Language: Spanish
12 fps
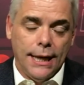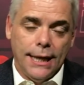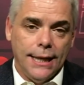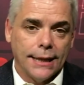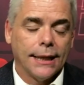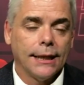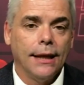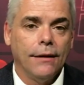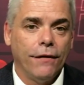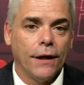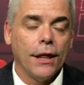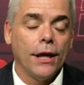Y esa es la
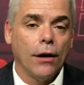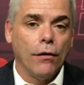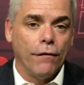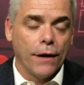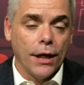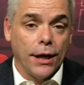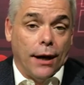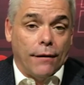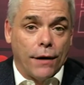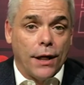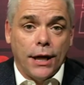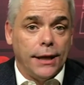diferencia con Francia, que
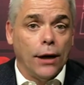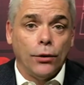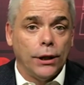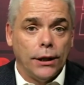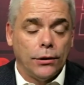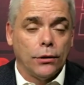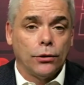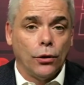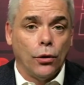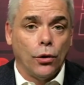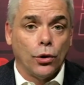Francia ya lo tiene todo